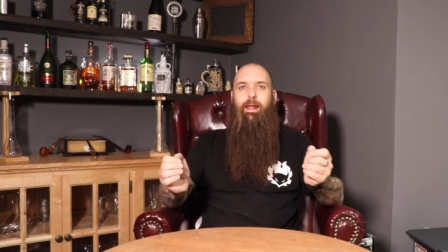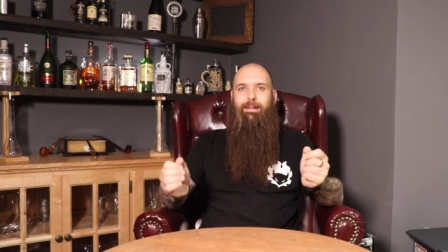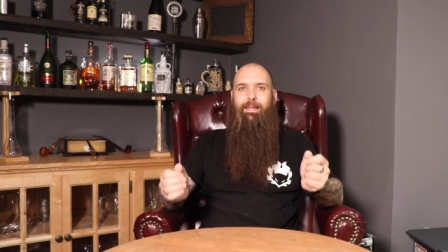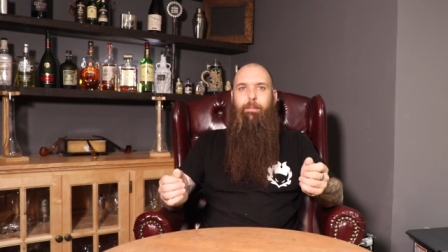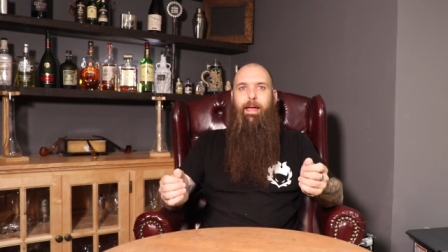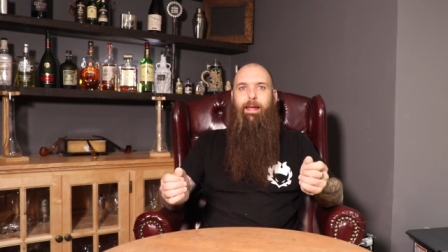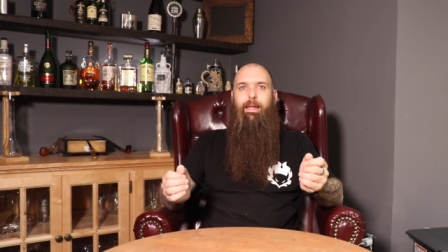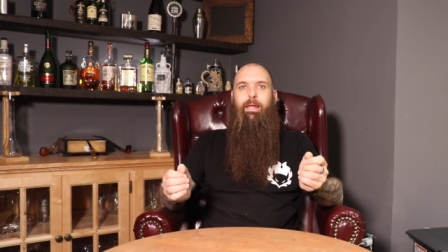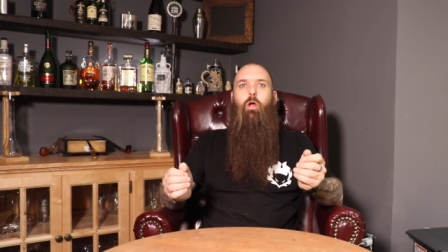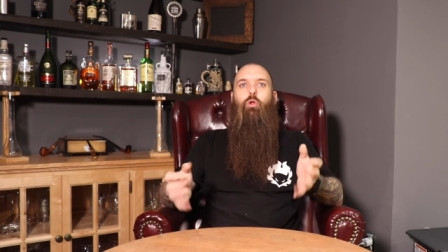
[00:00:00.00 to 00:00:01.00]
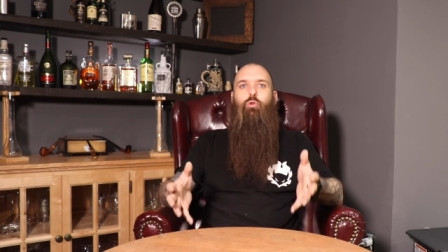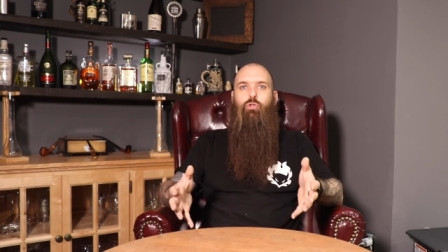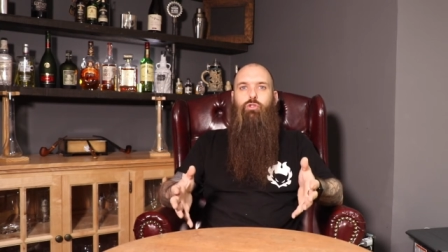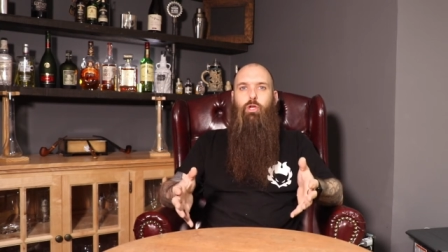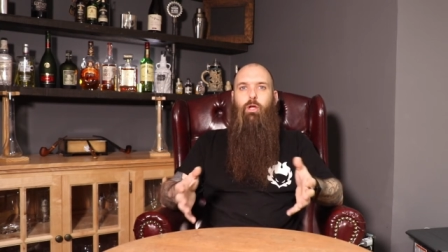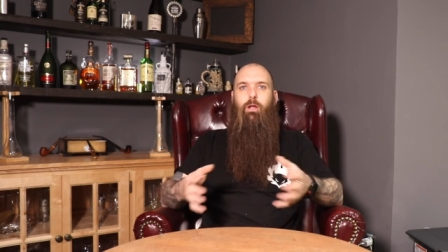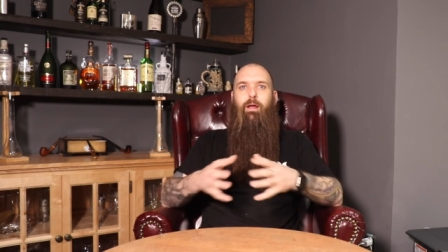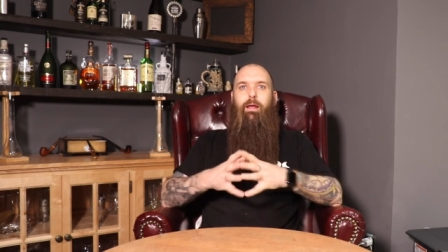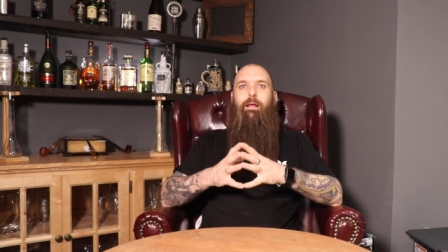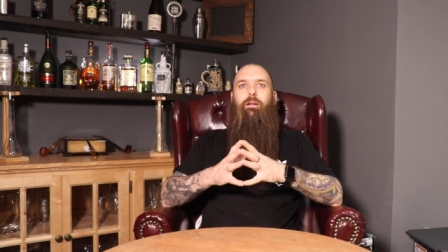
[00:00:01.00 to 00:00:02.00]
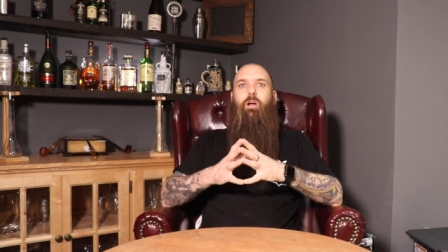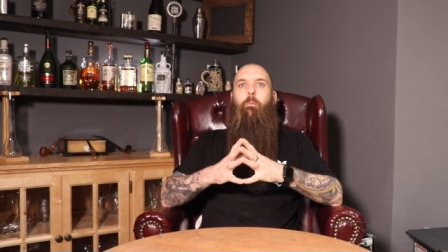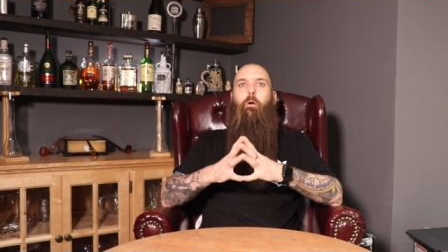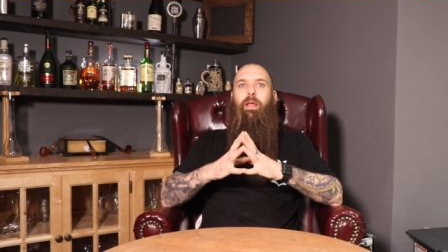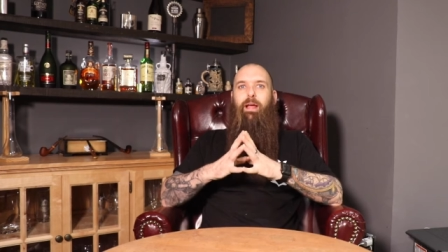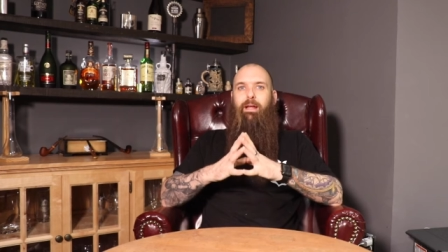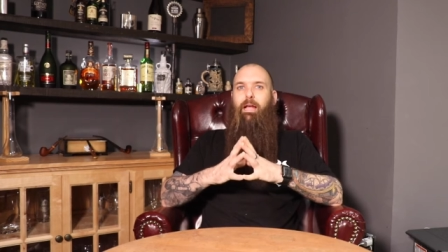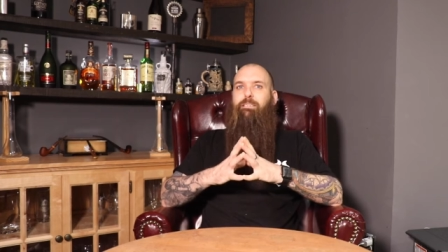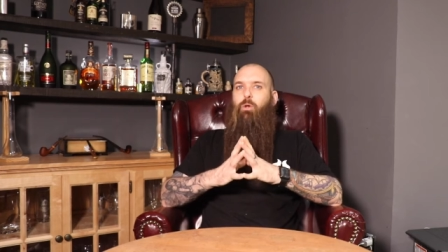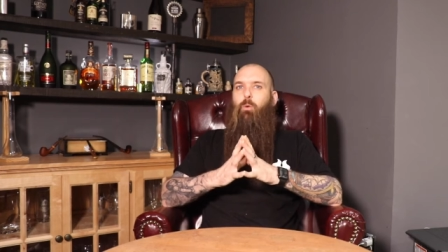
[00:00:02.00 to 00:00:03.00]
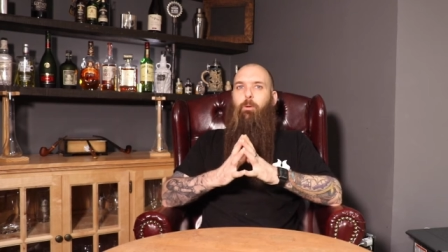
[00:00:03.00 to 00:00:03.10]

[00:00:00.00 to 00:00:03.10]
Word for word: démarrez-les toute seule comme un grand garçon.